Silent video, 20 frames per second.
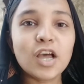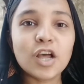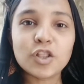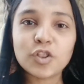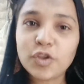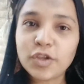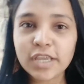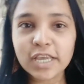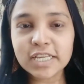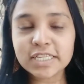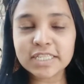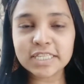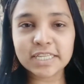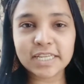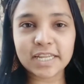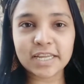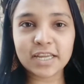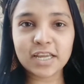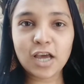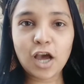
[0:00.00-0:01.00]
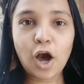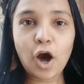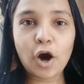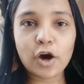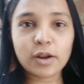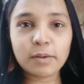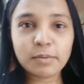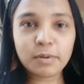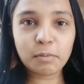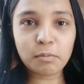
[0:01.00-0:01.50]
तो ये सीन है और
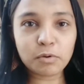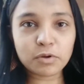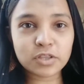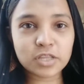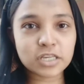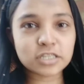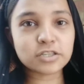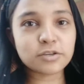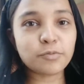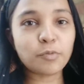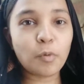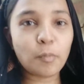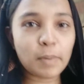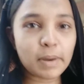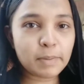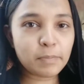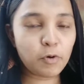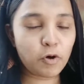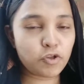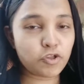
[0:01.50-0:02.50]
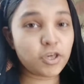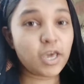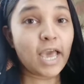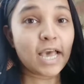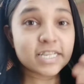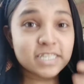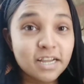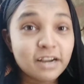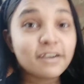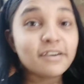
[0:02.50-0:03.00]
अभी हम लोग इधर से मुंबई पहुँचे
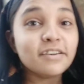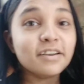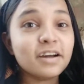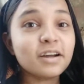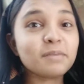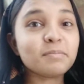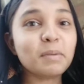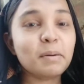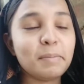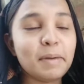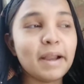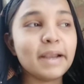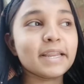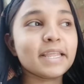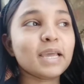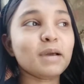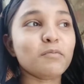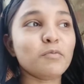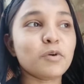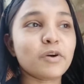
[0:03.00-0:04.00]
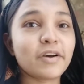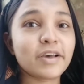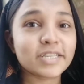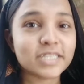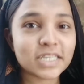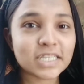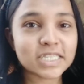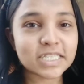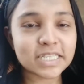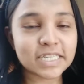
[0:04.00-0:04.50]
ऐसा ट्रक में बैठ के हम लोग का
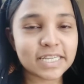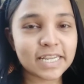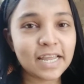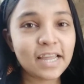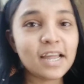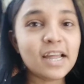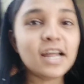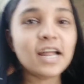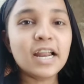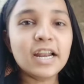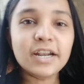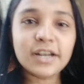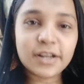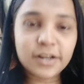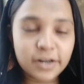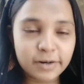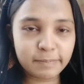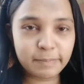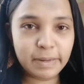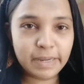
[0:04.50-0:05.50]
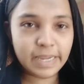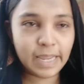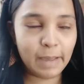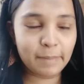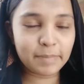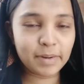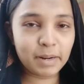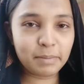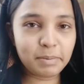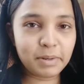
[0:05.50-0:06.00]
ऐसा सीन है ट्रक में
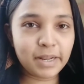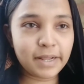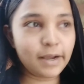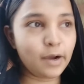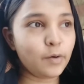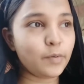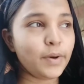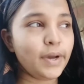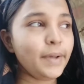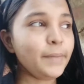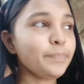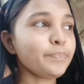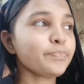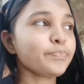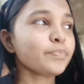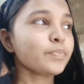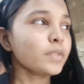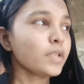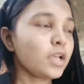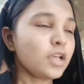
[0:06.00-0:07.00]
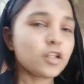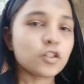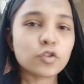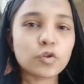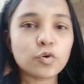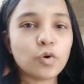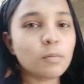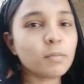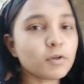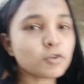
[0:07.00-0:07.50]
कैमरा भी लगा हुआ है तो
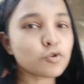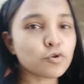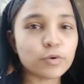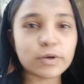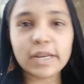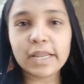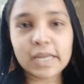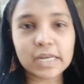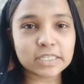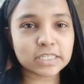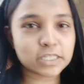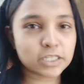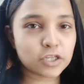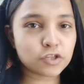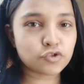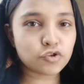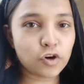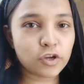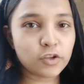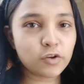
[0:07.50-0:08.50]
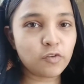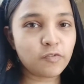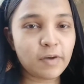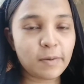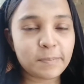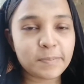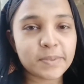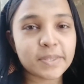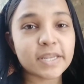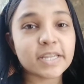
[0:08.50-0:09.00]
वो मैं शूट नहीं कर सकती सॉरी वो वेब
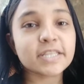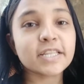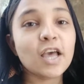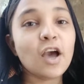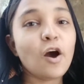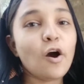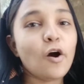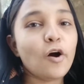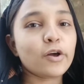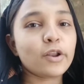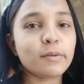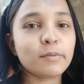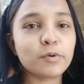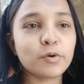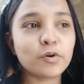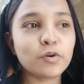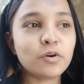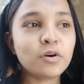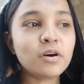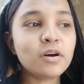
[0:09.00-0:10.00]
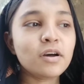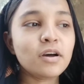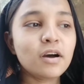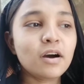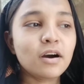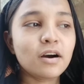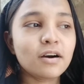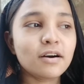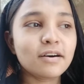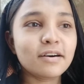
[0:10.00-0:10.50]
सीरीज़ है और अभी वो
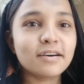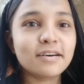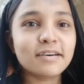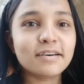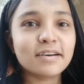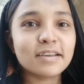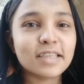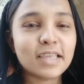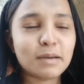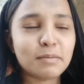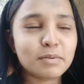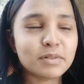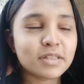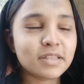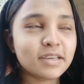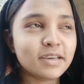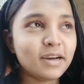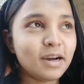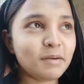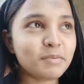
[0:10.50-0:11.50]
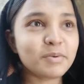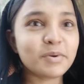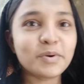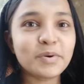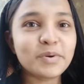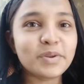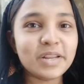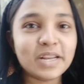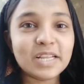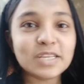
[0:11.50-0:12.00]
क्या बोलते हैं अभी वो
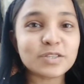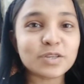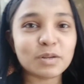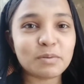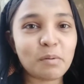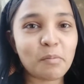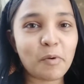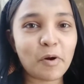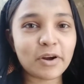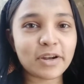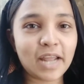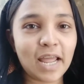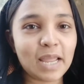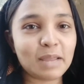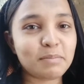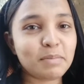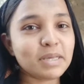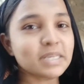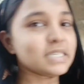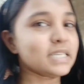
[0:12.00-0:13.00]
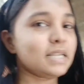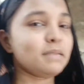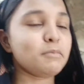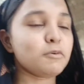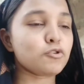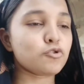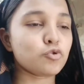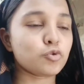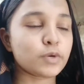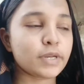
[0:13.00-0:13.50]
रिलीज़ होने में बहुत टाइम है इसीलिए मैं
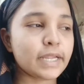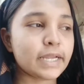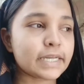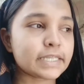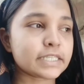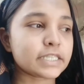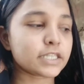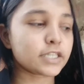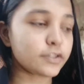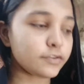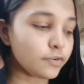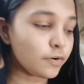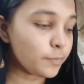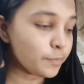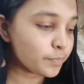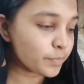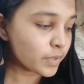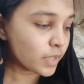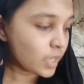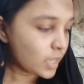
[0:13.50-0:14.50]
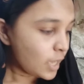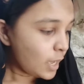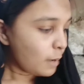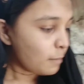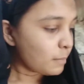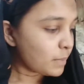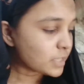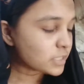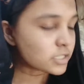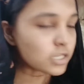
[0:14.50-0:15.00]
शूट नहीं कर सकती हूँ
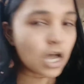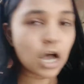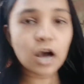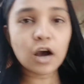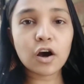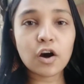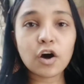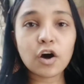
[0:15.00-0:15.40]
बस आ,